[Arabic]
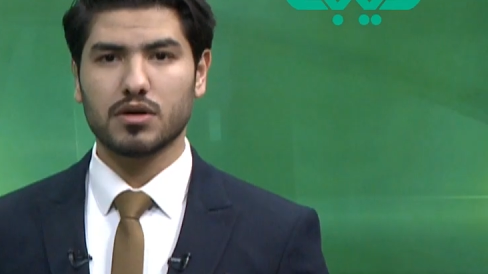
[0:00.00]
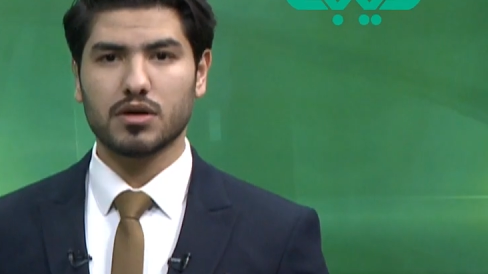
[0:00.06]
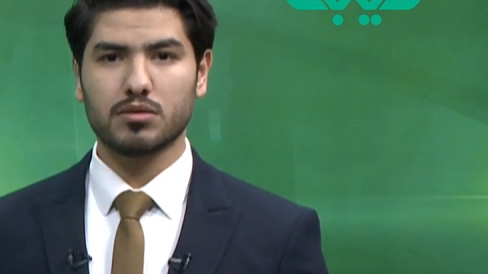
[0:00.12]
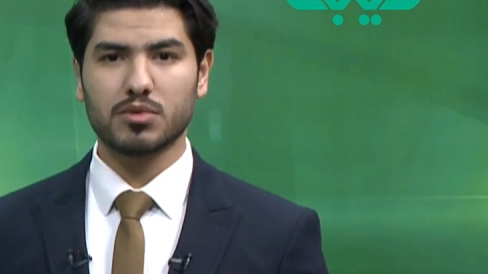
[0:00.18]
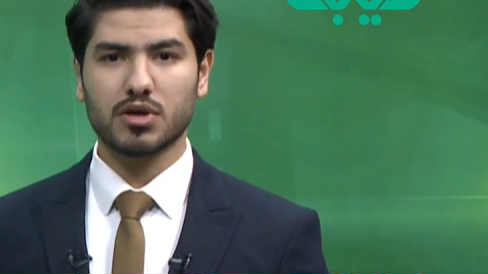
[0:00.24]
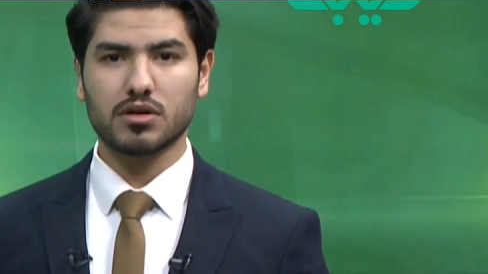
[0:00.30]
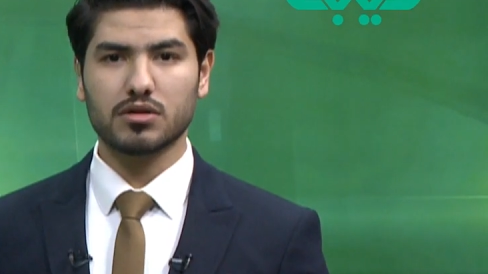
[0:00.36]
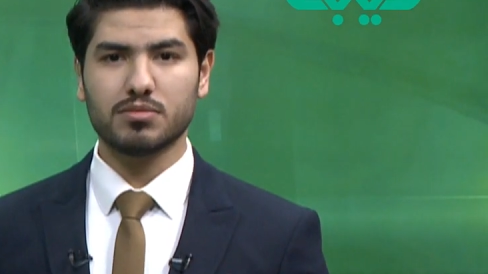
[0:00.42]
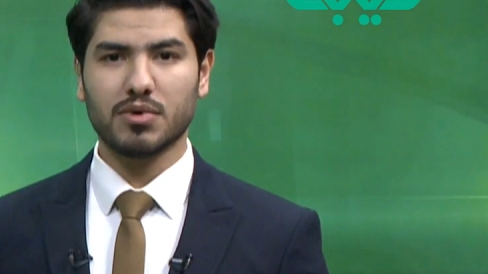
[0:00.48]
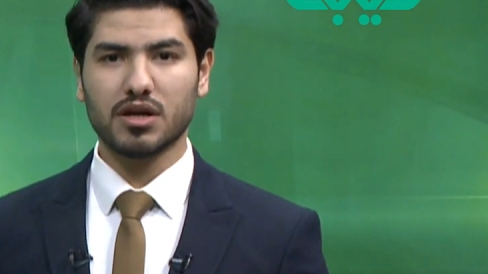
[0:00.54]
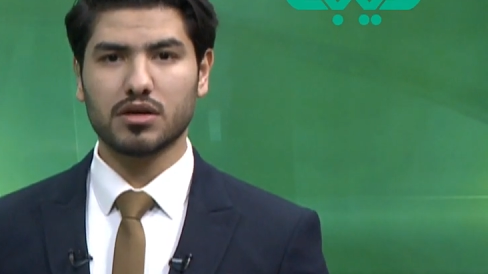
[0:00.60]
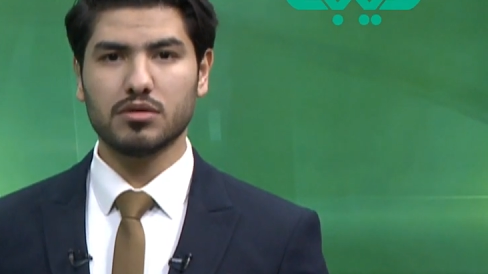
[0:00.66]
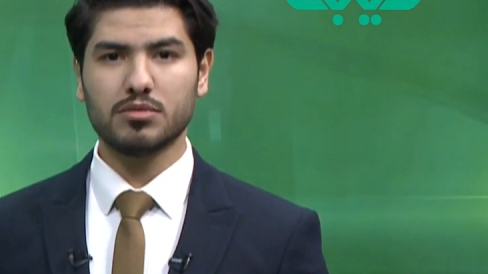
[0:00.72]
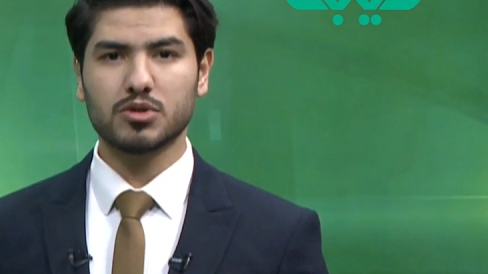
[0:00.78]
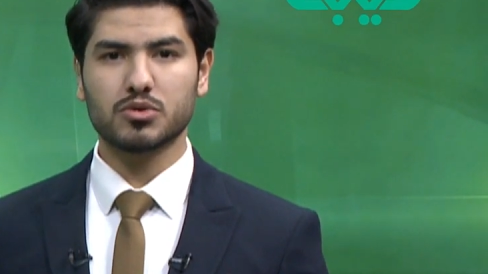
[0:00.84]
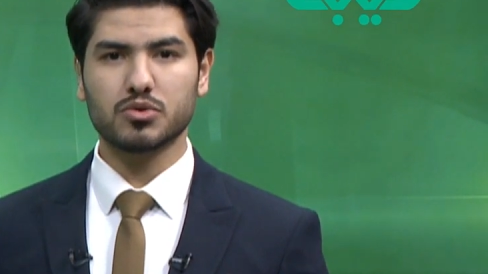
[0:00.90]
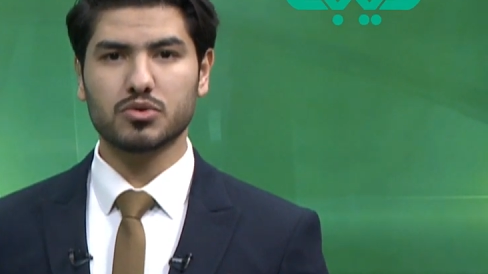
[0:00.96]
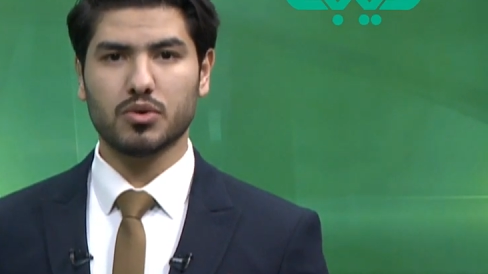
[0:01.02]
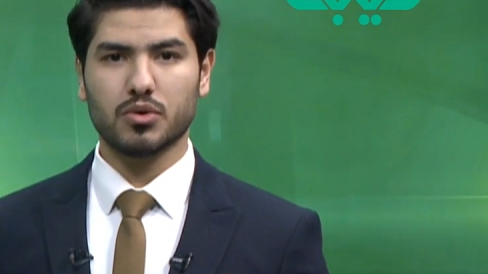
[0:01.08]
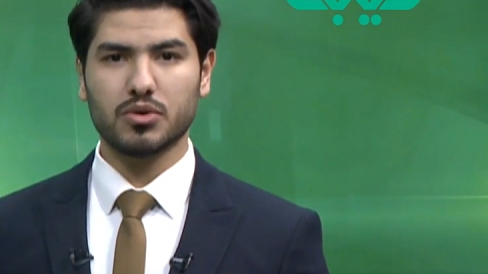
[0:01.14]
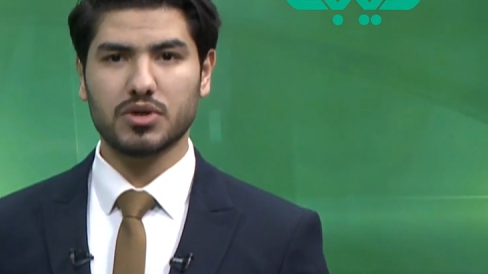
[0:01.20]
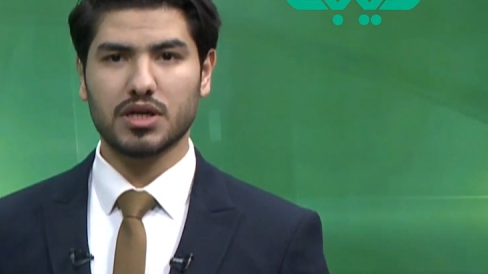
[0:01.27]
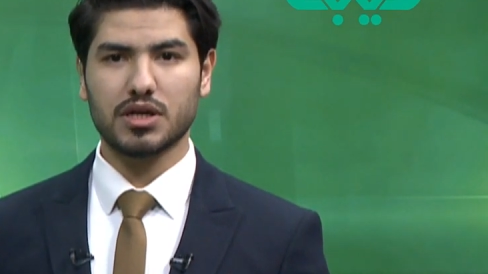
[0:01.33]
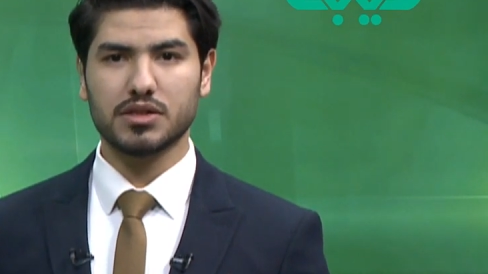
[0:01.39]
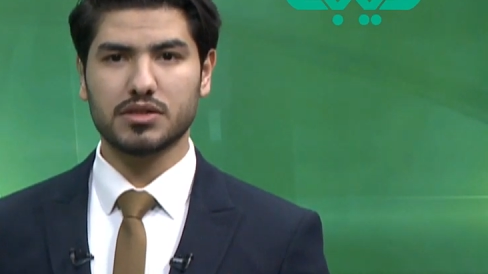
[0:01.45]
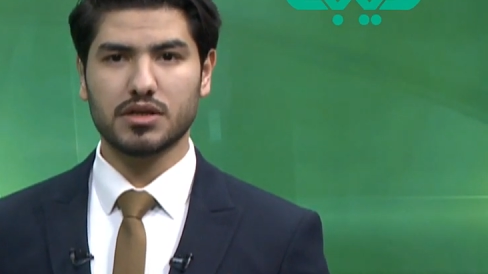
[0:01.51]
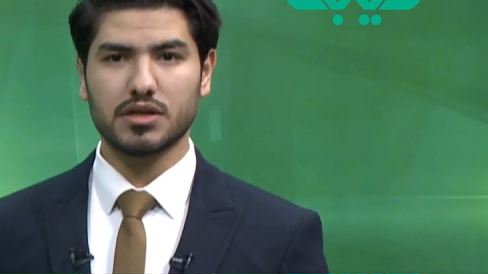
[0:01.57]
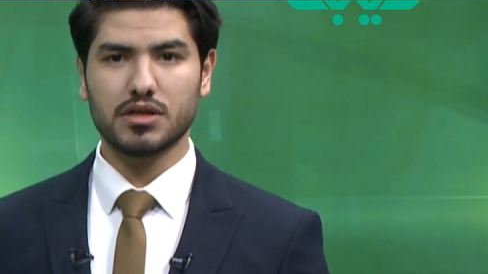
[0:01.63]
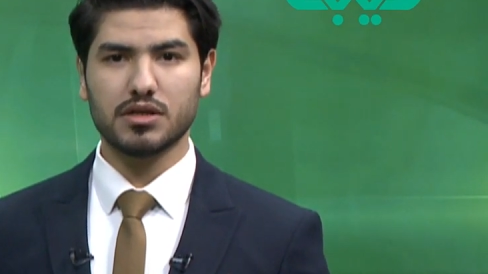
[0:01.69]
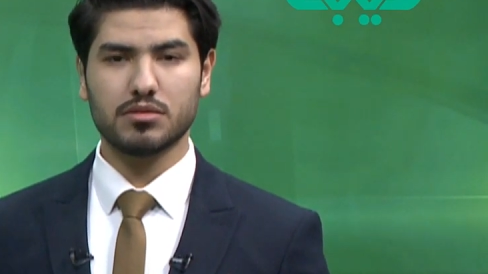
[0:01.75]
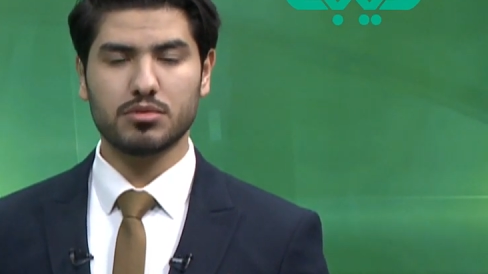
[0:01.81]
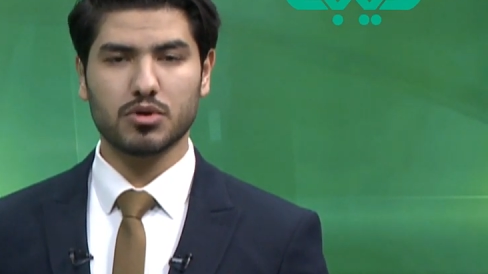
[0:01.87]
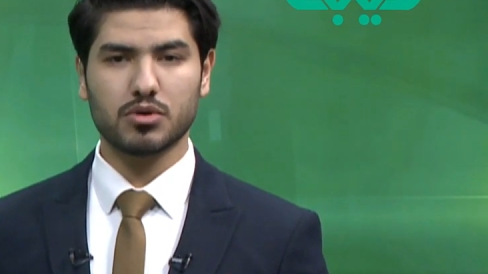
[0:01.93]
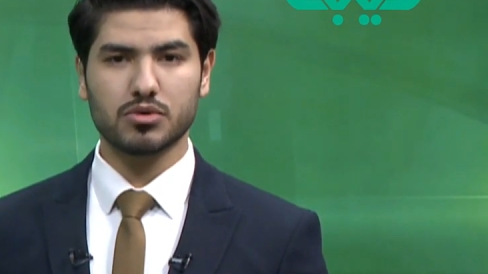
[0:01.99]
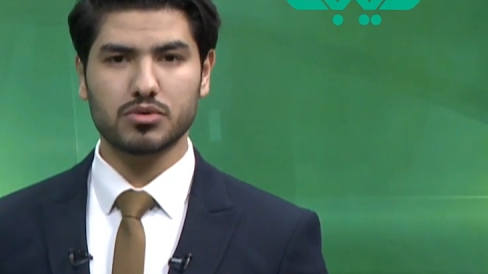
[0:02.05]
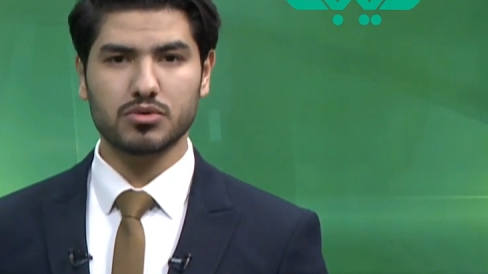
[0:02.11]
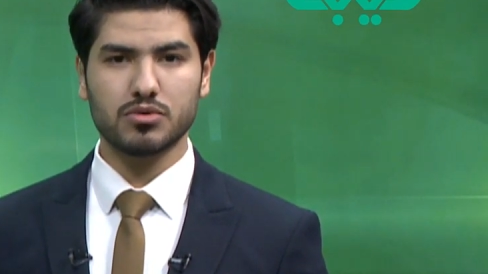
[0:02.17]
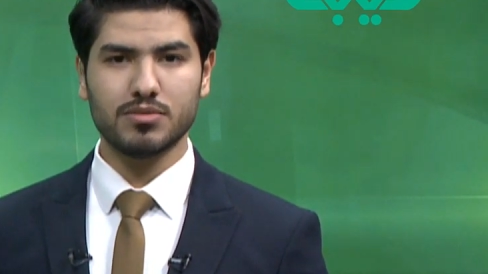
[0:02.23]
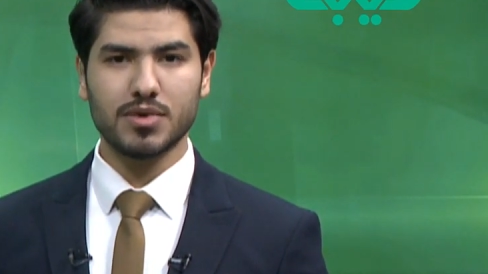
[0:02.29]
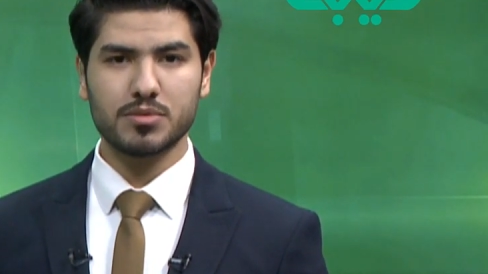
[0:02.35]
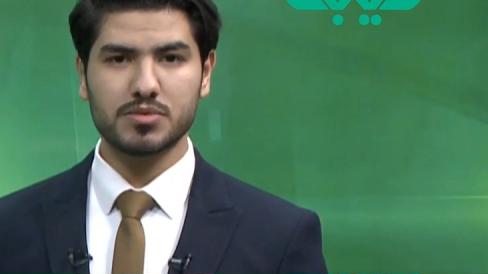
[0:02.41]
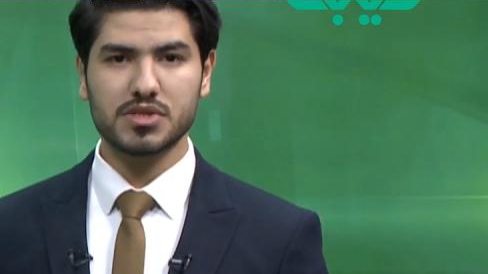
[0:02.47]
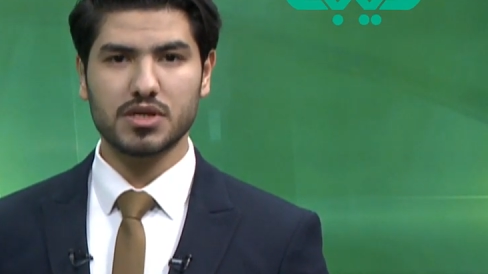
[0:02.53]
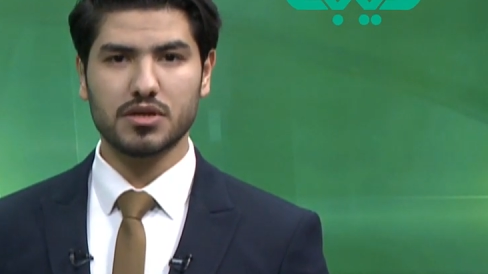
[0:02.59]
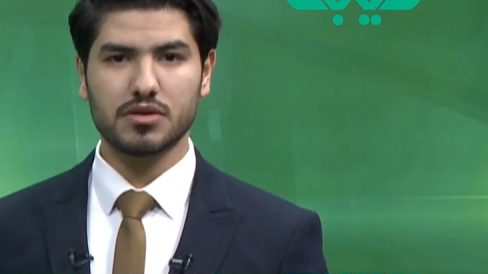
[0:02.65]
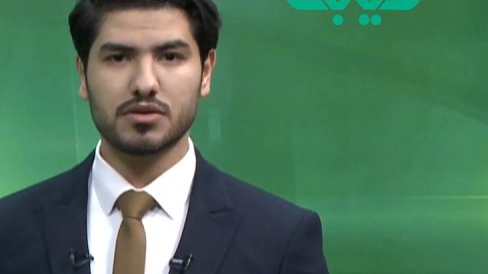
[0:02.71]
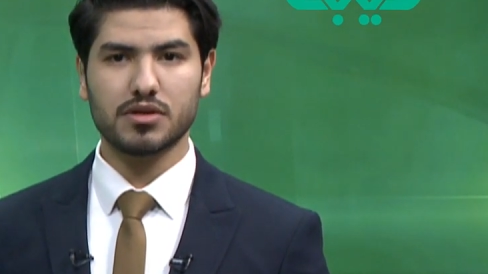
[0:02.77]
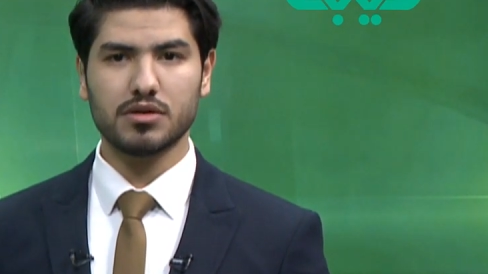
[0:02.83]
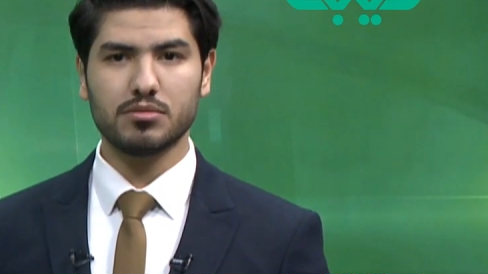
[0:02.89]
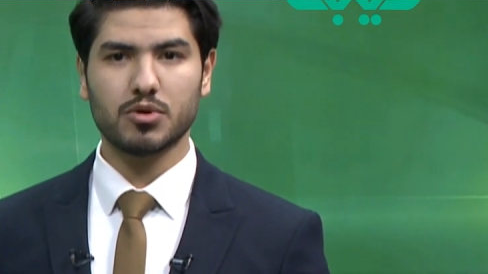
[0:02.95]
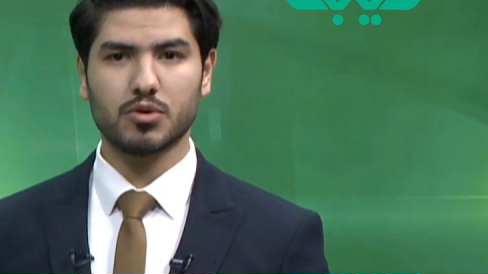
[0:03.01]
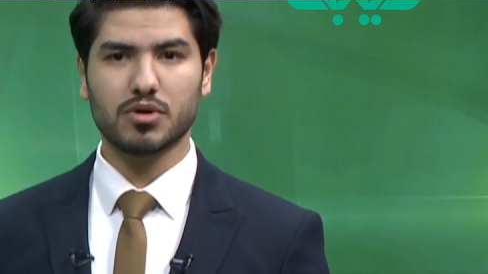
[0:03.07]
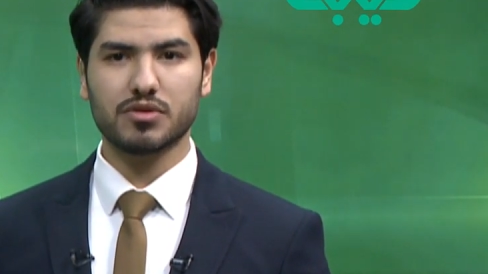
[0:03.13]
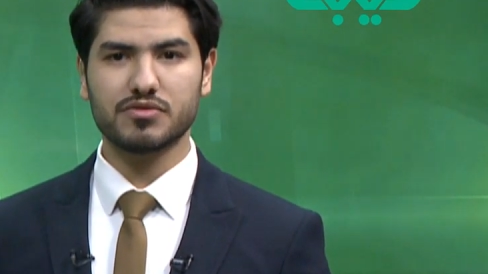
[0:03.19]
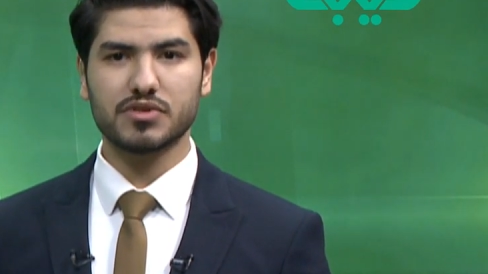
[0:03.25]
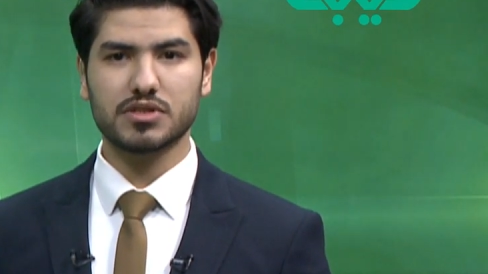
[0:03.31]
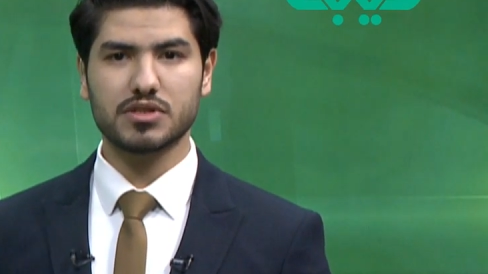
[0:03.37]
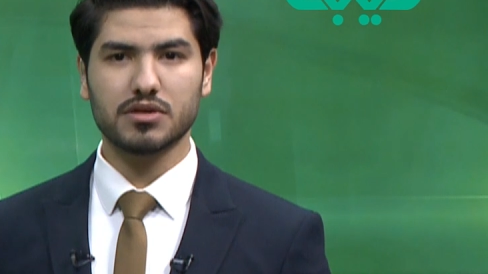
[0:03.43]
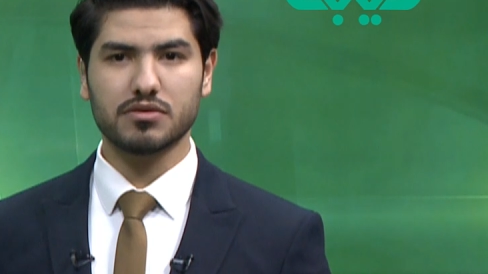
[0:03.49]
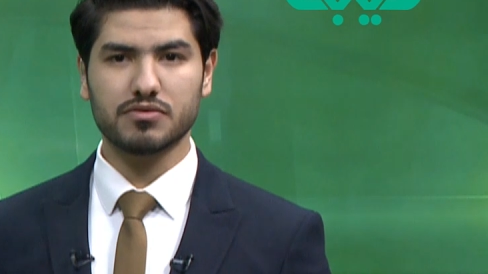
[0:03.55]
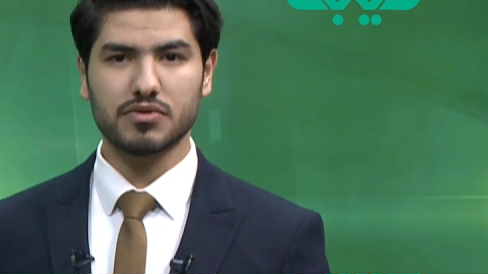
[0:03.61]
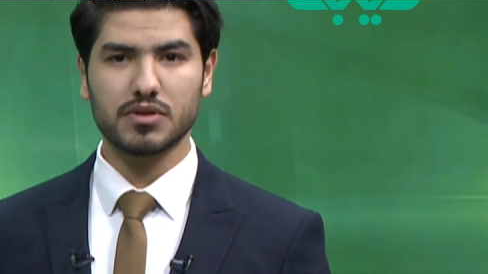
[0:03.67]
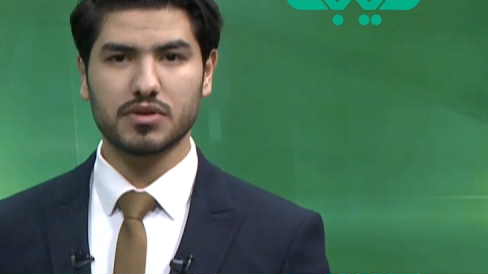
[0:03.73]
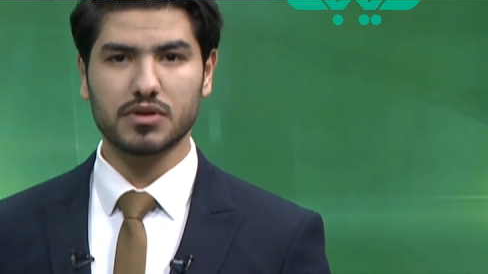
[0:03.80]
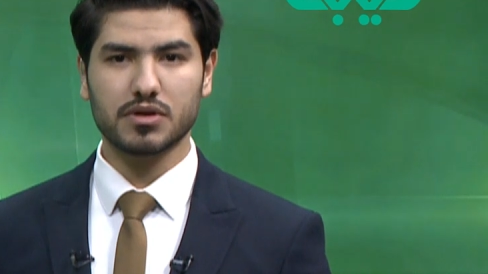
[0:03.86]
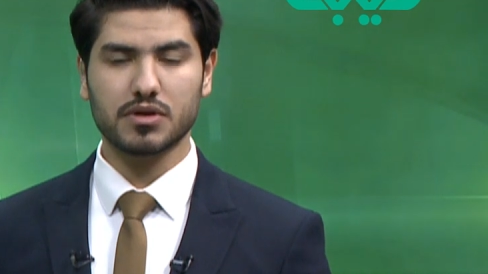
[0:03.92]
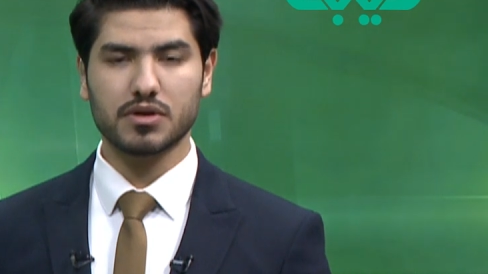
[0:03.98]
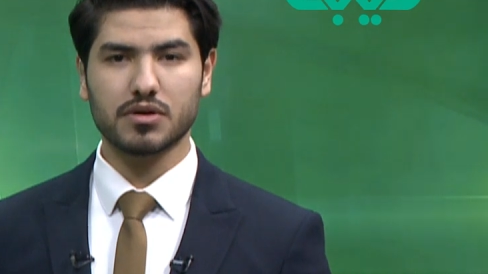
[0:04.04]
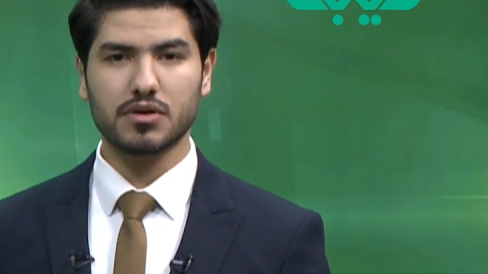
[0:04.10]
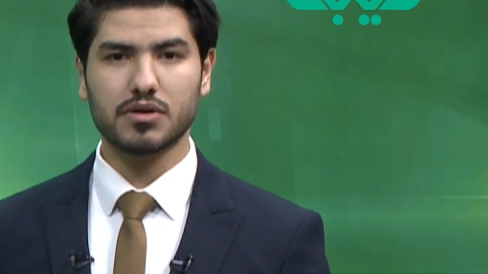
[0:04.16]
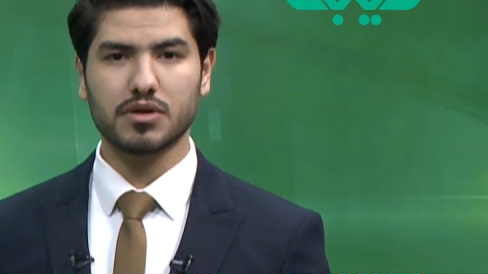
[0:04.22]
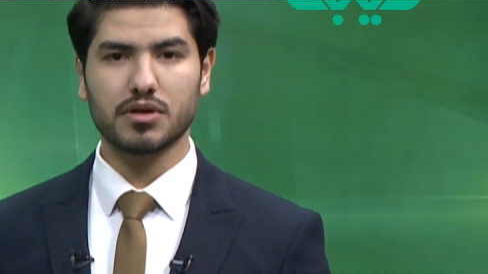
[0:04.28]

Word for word: أمرت محكمة طعون الإدارية بالخرطوم أمس الاثنين بوقف تنفيذ قرار